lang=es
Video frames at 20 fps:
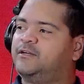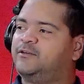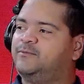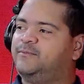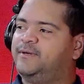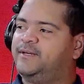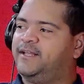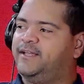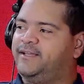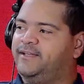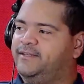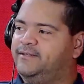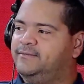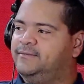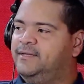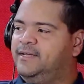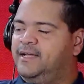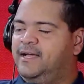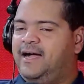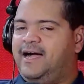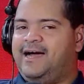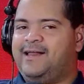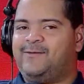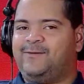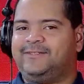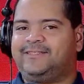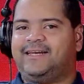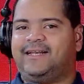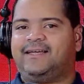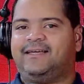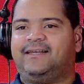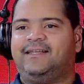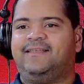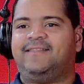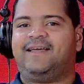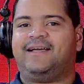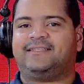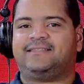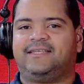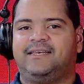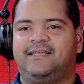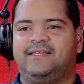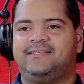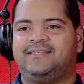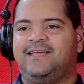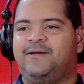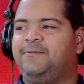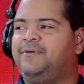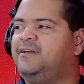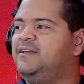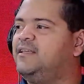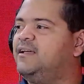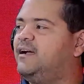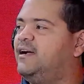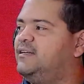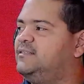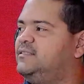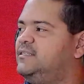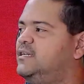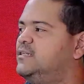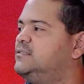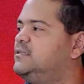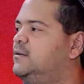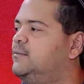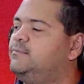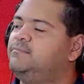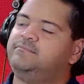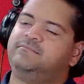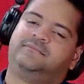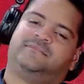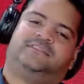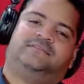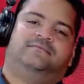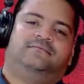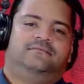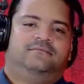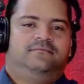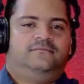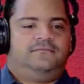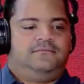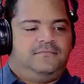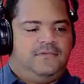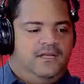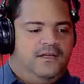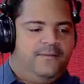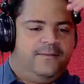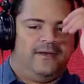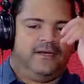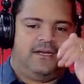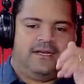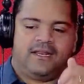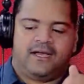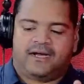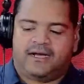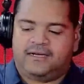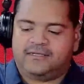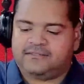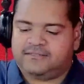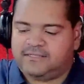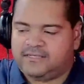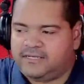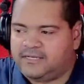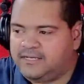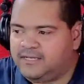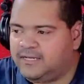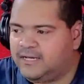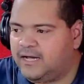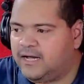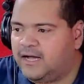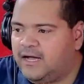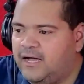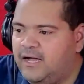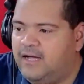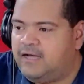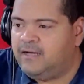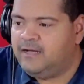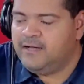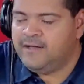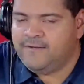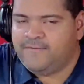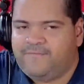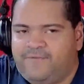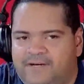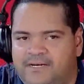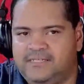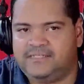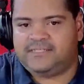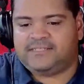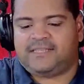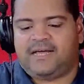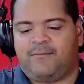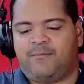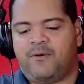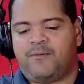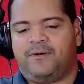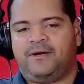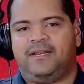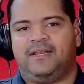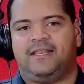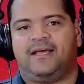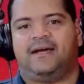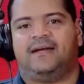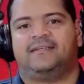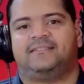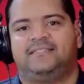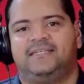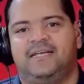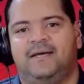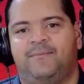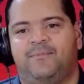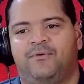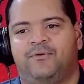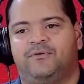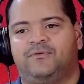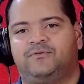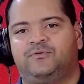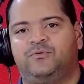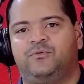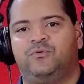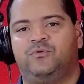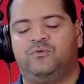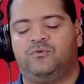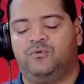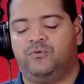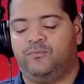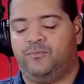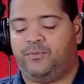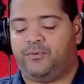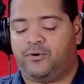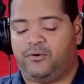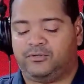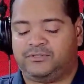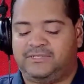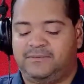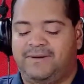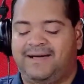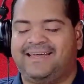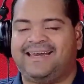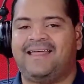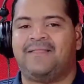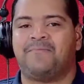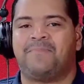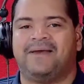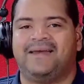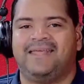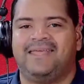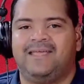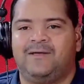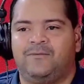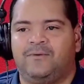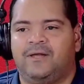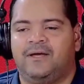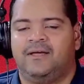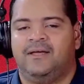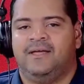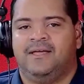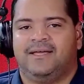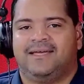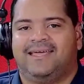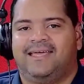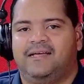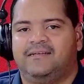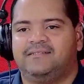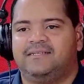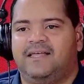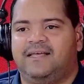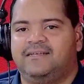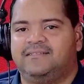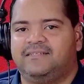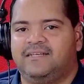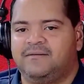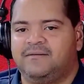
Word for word: un merengue? ¿A A nuestra querida actriz Evelina García se Está embarazada. está embarazada. Felicitamos a Evelina García por su próxima gran película, que es la de ser